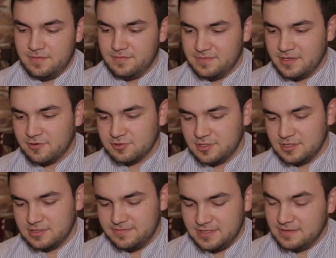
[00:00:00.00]

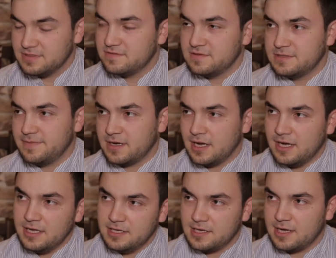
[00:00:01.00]
нарушилась преемственность
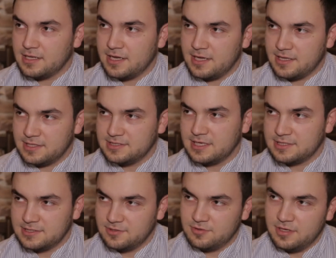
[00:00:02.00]
поколений, когда от отца к
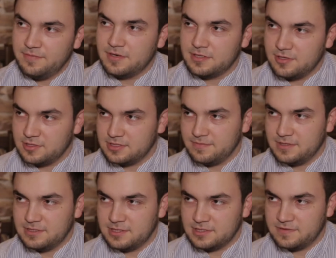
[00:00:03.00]
сыну да, передается
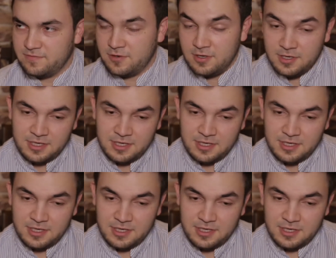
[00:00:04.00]
мастерство.